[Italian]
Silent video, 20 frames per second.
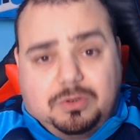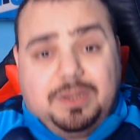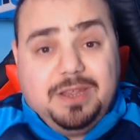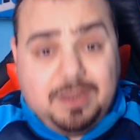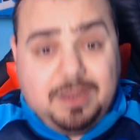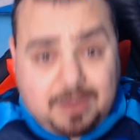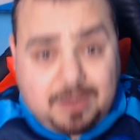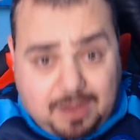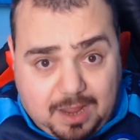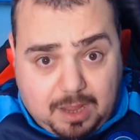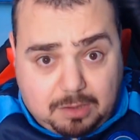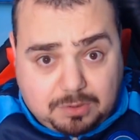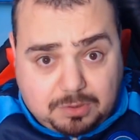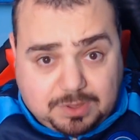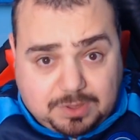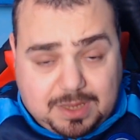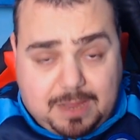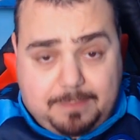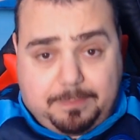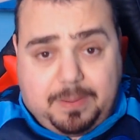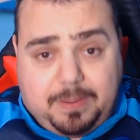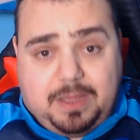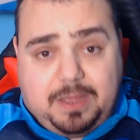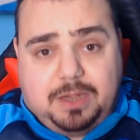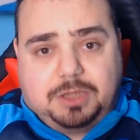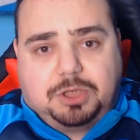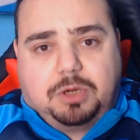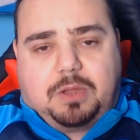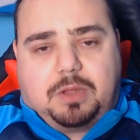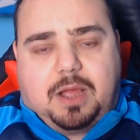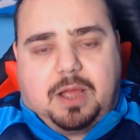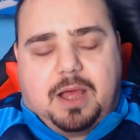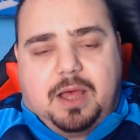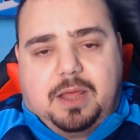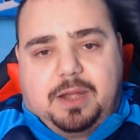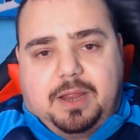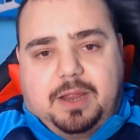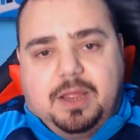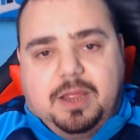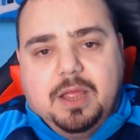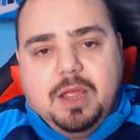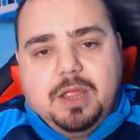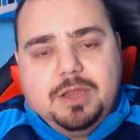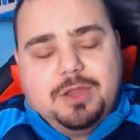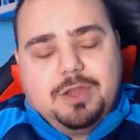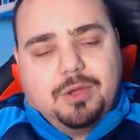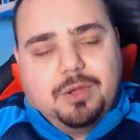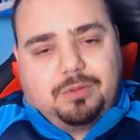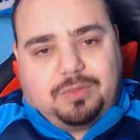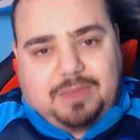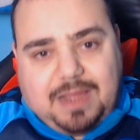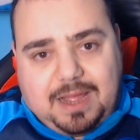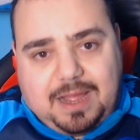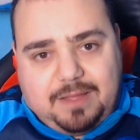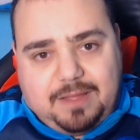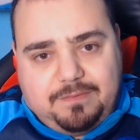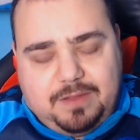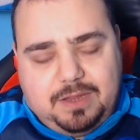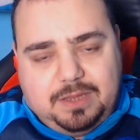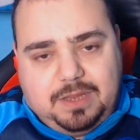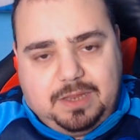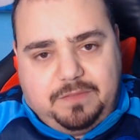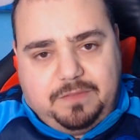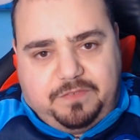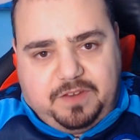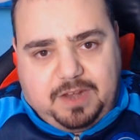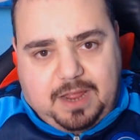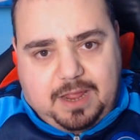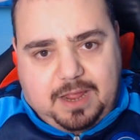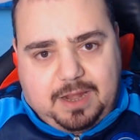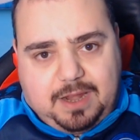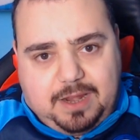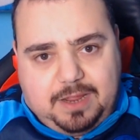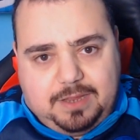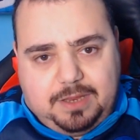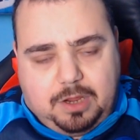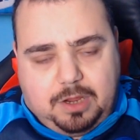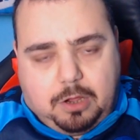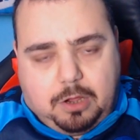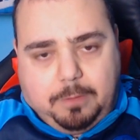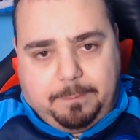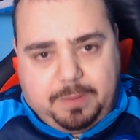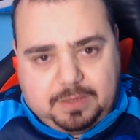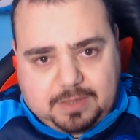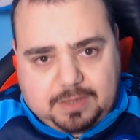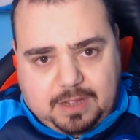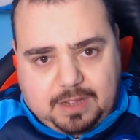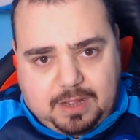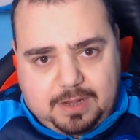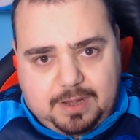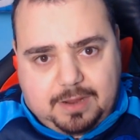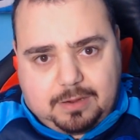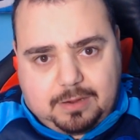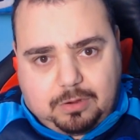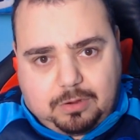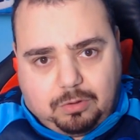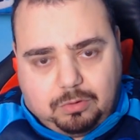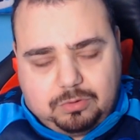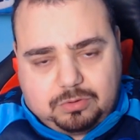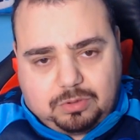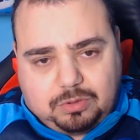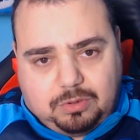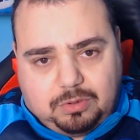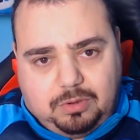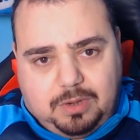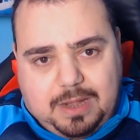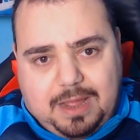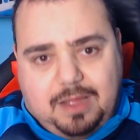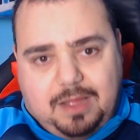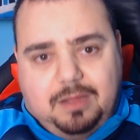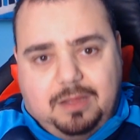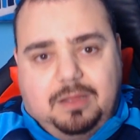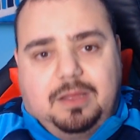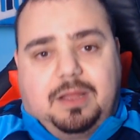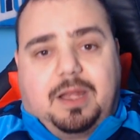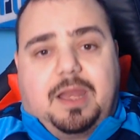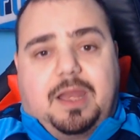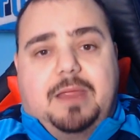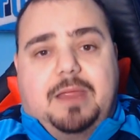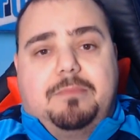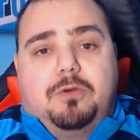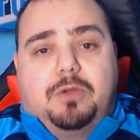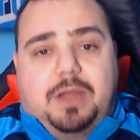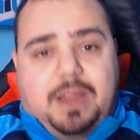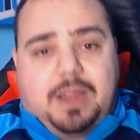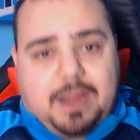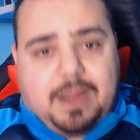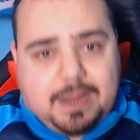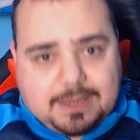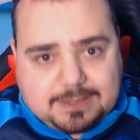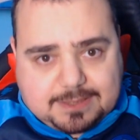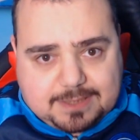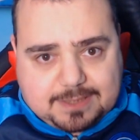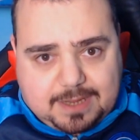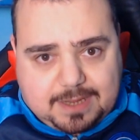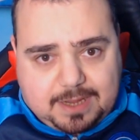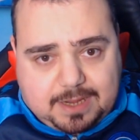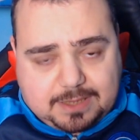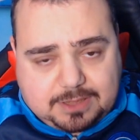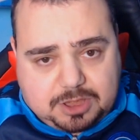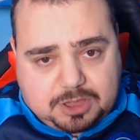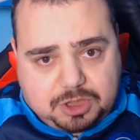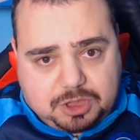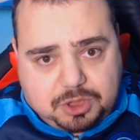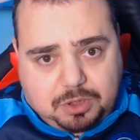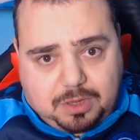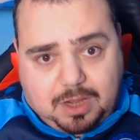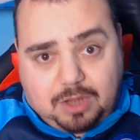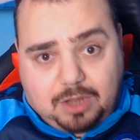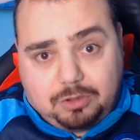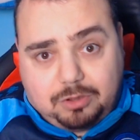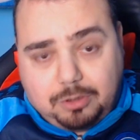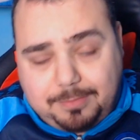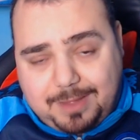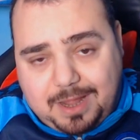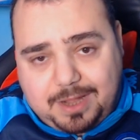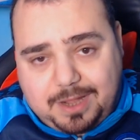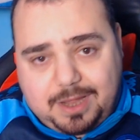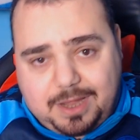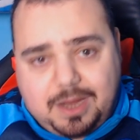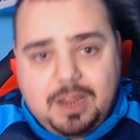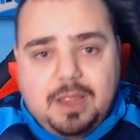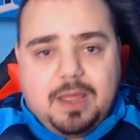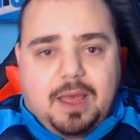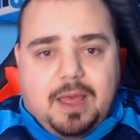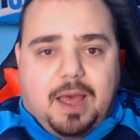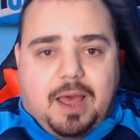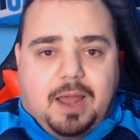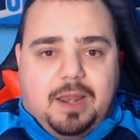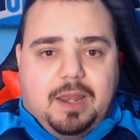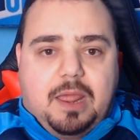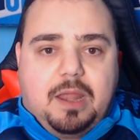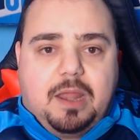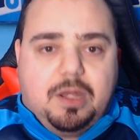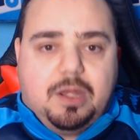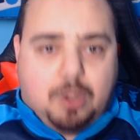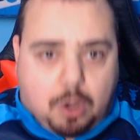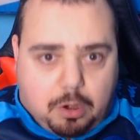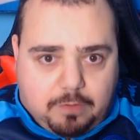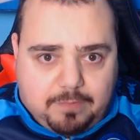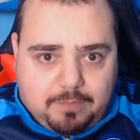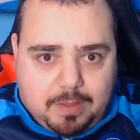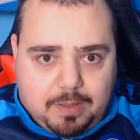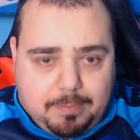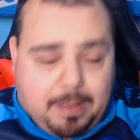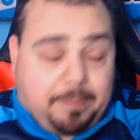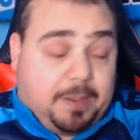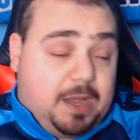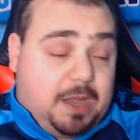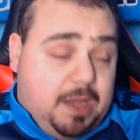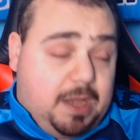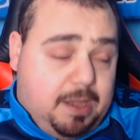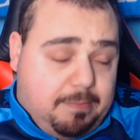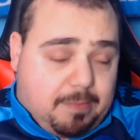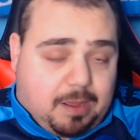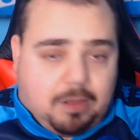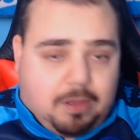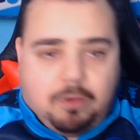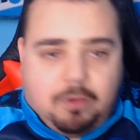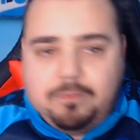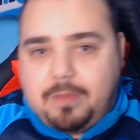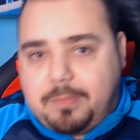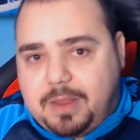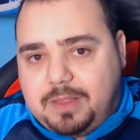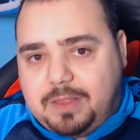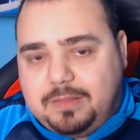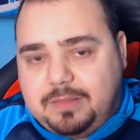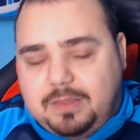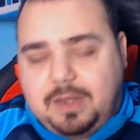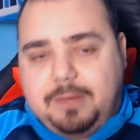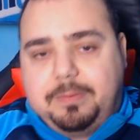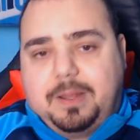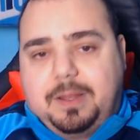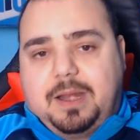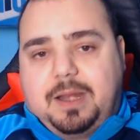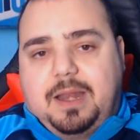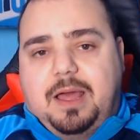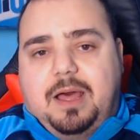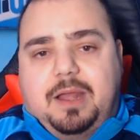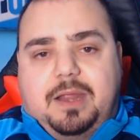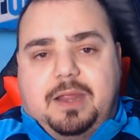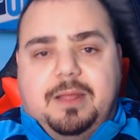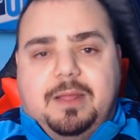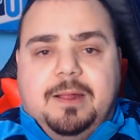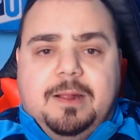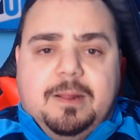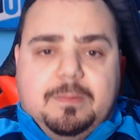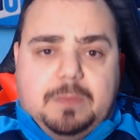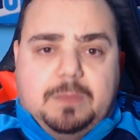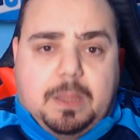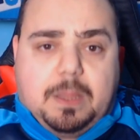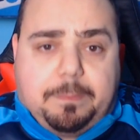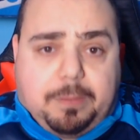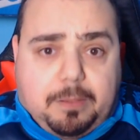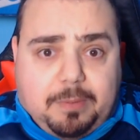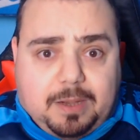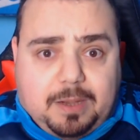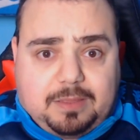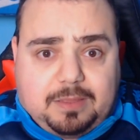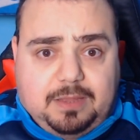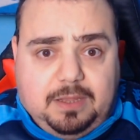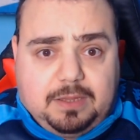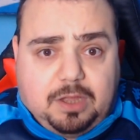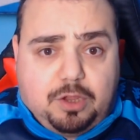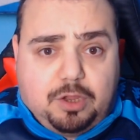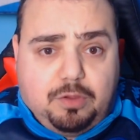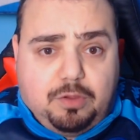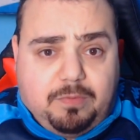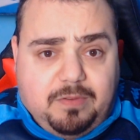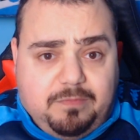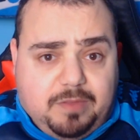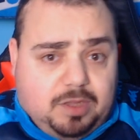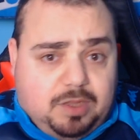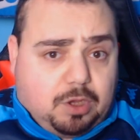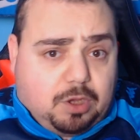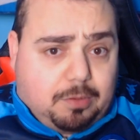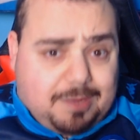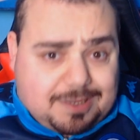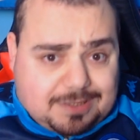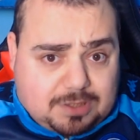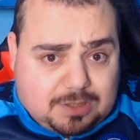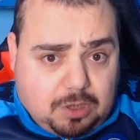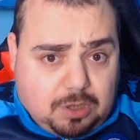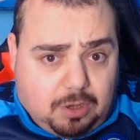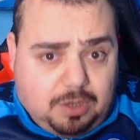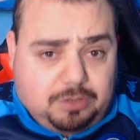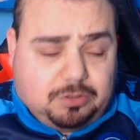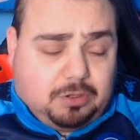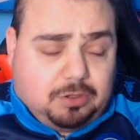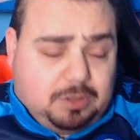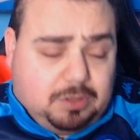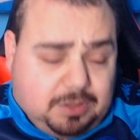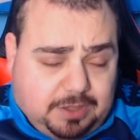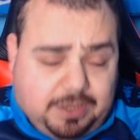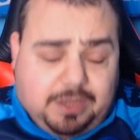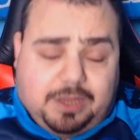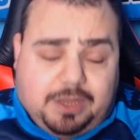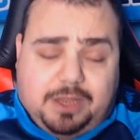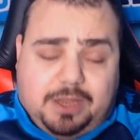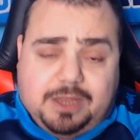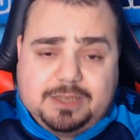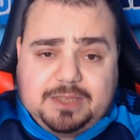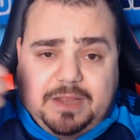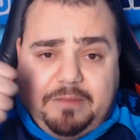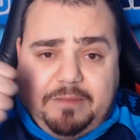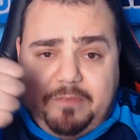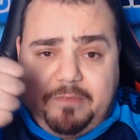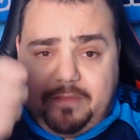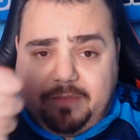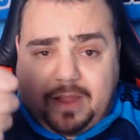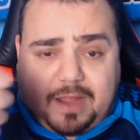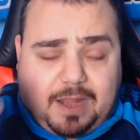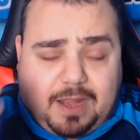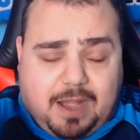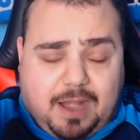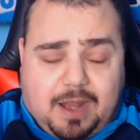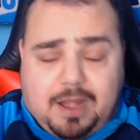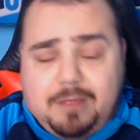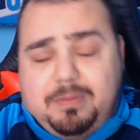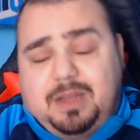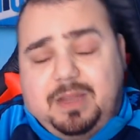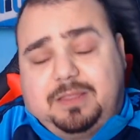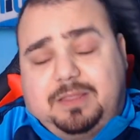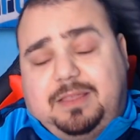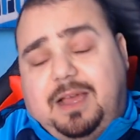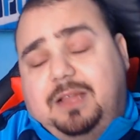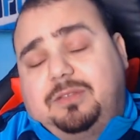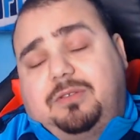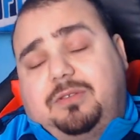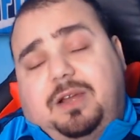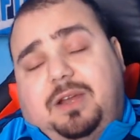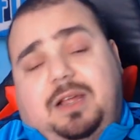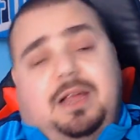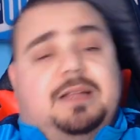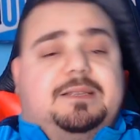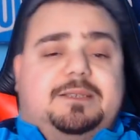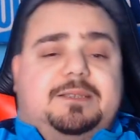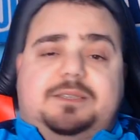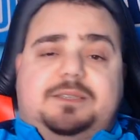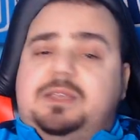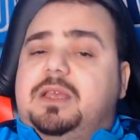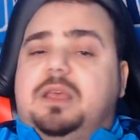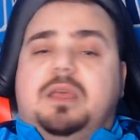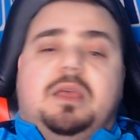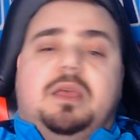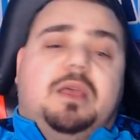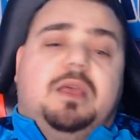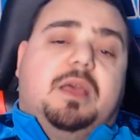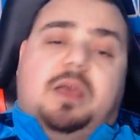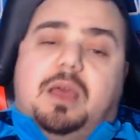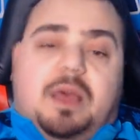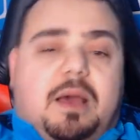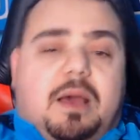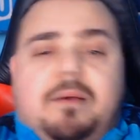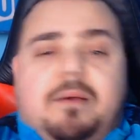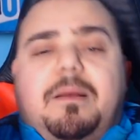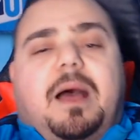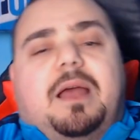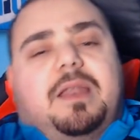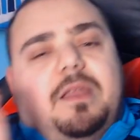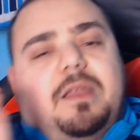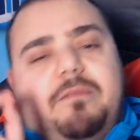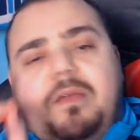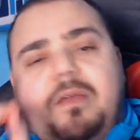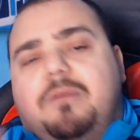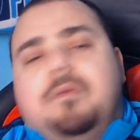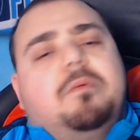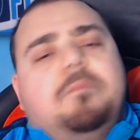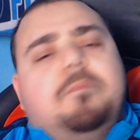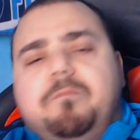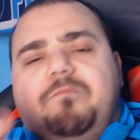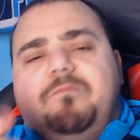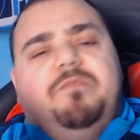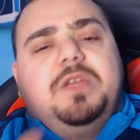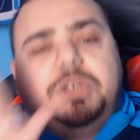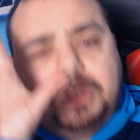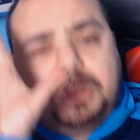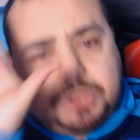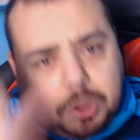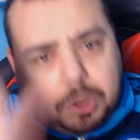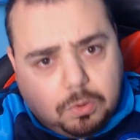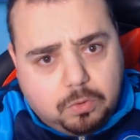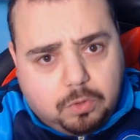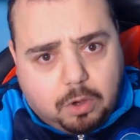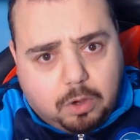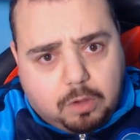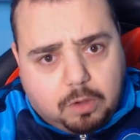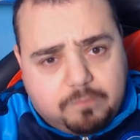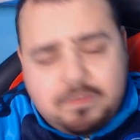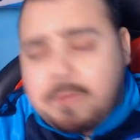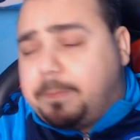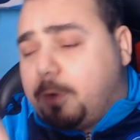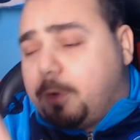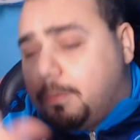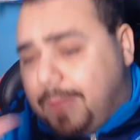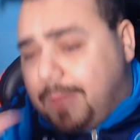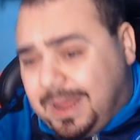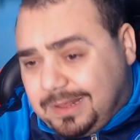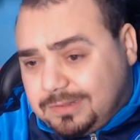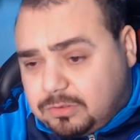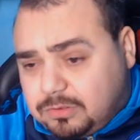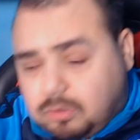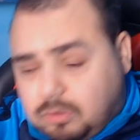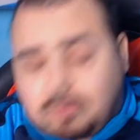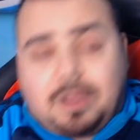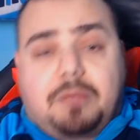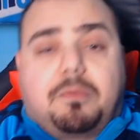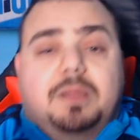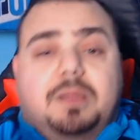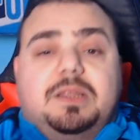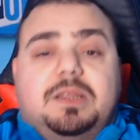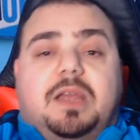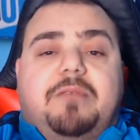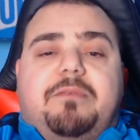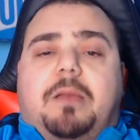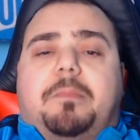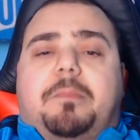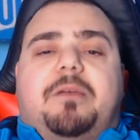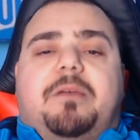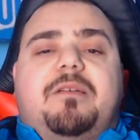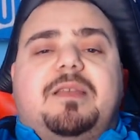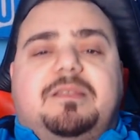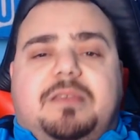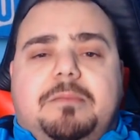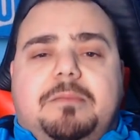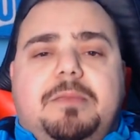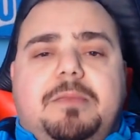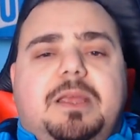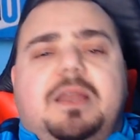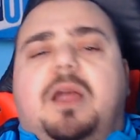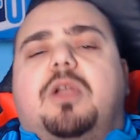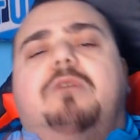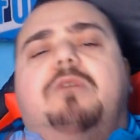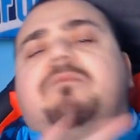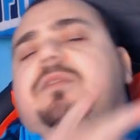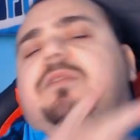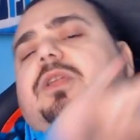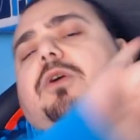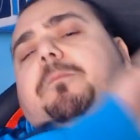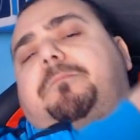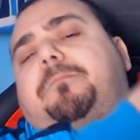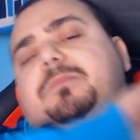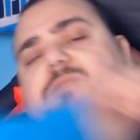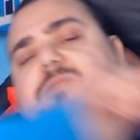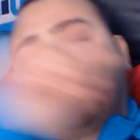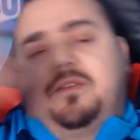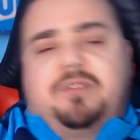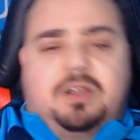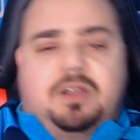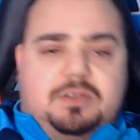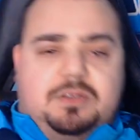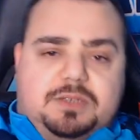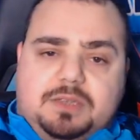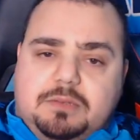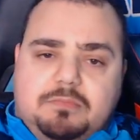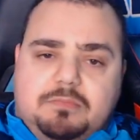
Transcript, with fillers: in causa per giocare gli ottavi di finale di Coppa Italia contro la Cremonese che si giocherà domani alle 9 ma prima ovviamente di parlare del pre-partita io vi invito come al solito di iscrivervi al canale pertanto ragazzi arrivi vi giuro, vi prometto che quando arriviamo ai 20.000 non vi dico più sta frase.